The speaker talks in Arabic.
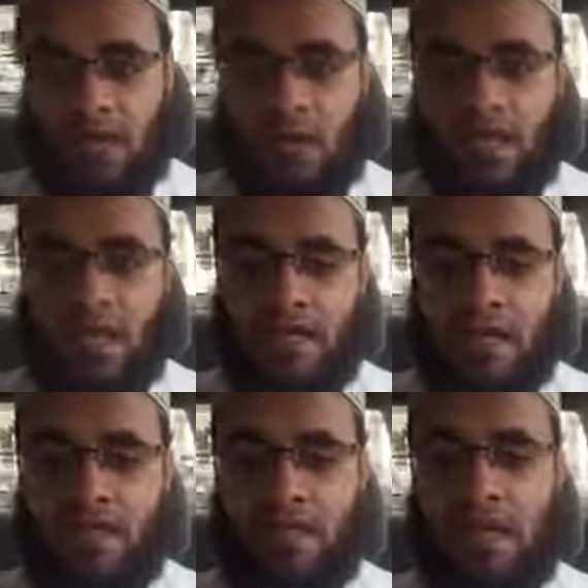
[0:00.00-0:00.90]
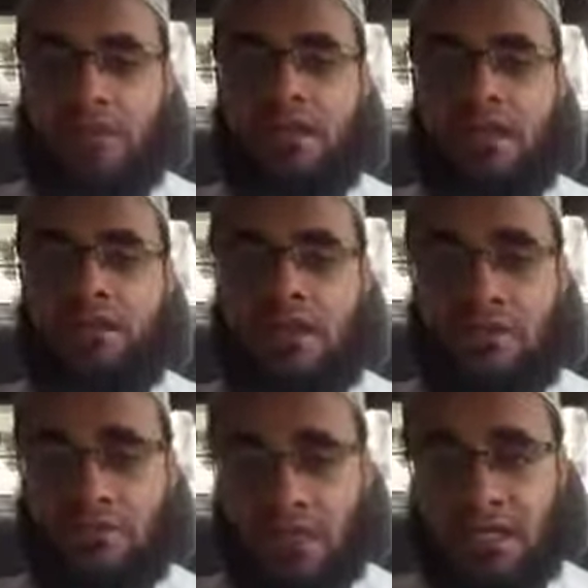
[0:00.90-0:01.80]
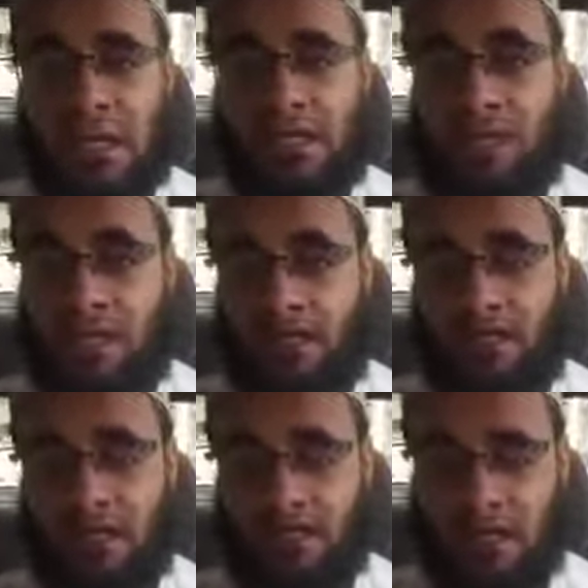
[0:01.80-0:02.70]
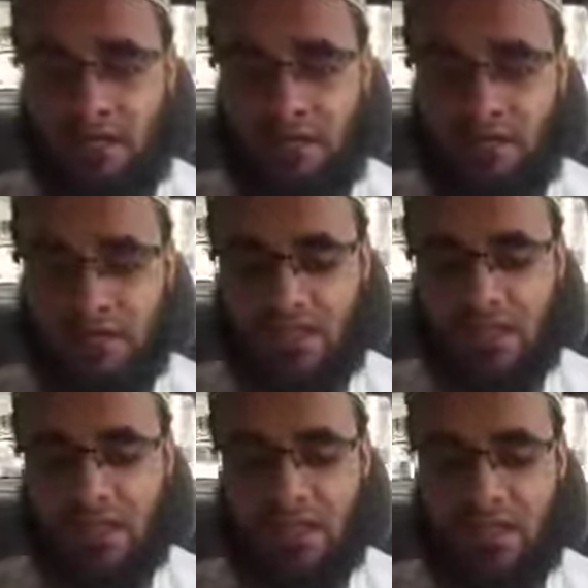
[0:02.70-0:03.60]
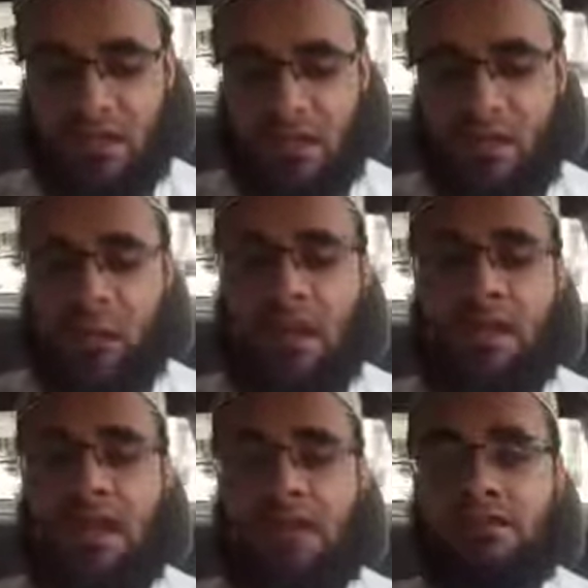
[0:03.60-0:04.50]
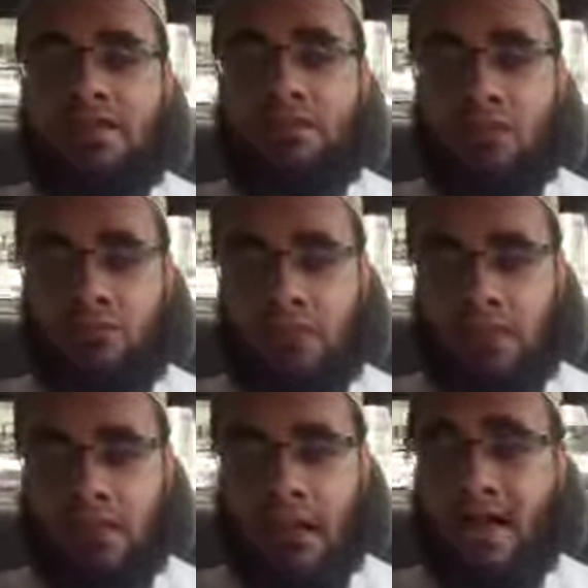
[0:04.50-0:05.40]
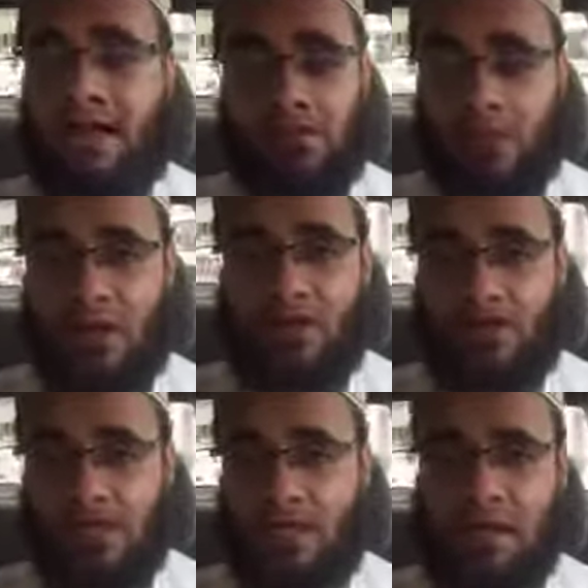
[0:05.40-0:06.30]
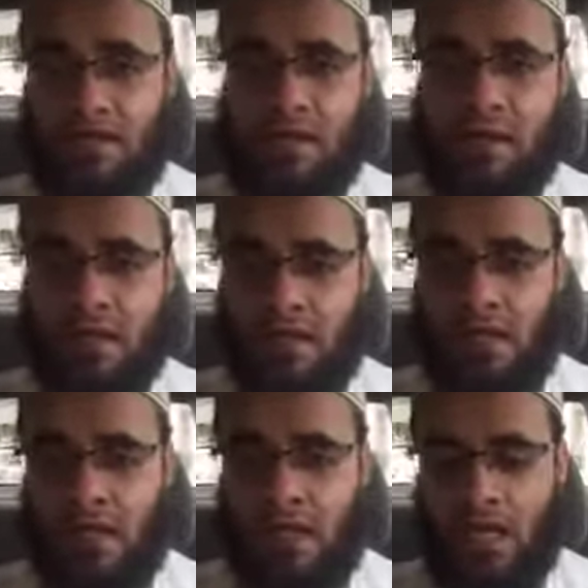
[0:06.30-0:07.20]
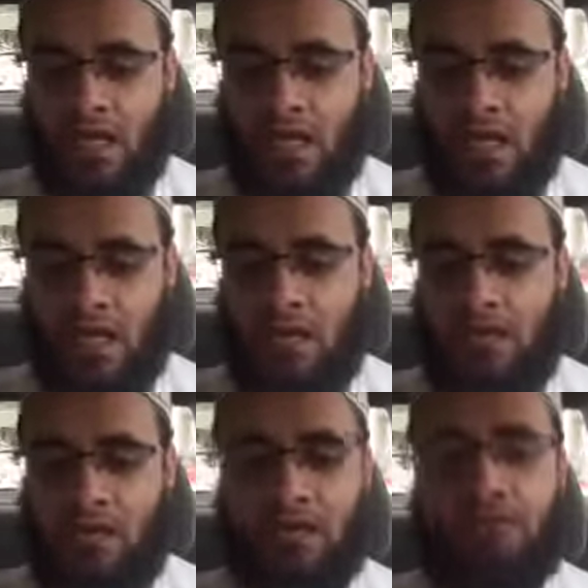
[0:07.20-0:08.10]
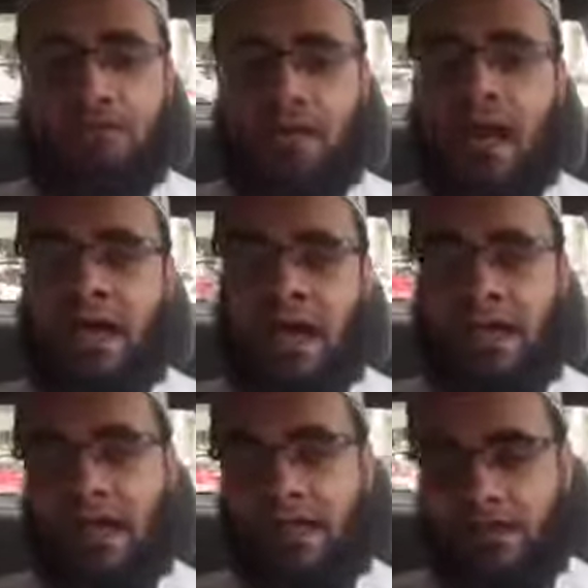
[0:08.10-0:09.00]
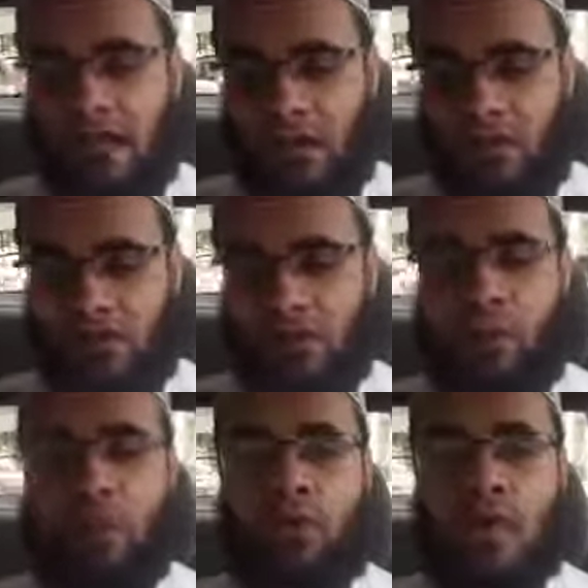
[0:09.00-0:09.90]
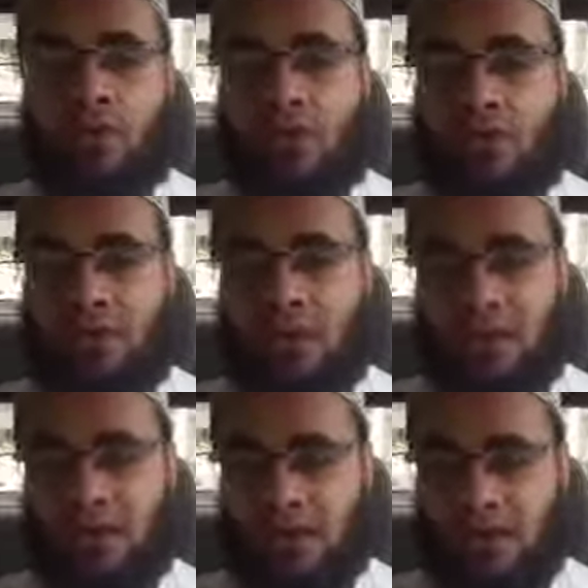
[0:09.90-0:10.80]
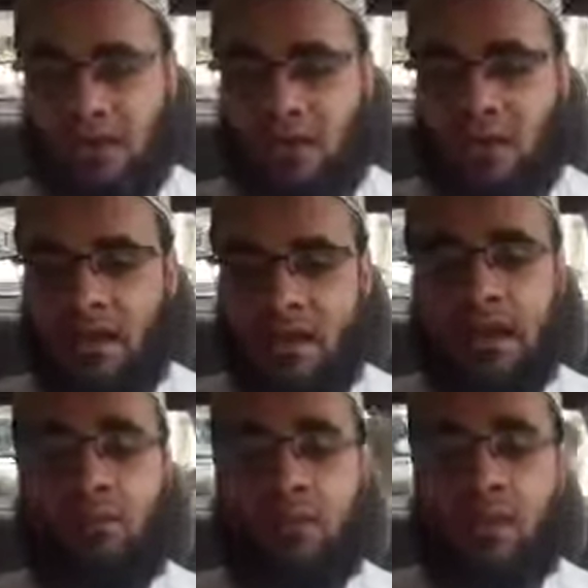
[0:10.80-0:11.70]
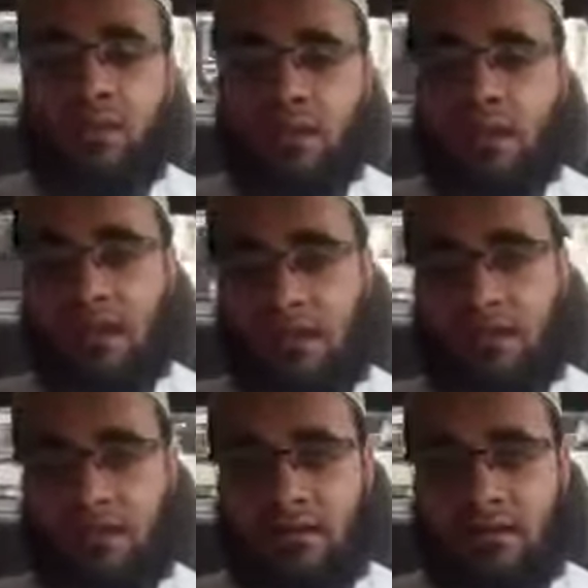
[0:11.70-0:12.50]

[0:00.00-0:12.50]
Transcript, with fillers: وكان من أكثر المنافحين عن منهج أهل الدعوة والتبليغ وكان أكثرهم على الإطلاق في زمانه آه، دفاعا عن أهل الدعوة ومناظرة آه، لمناوئيها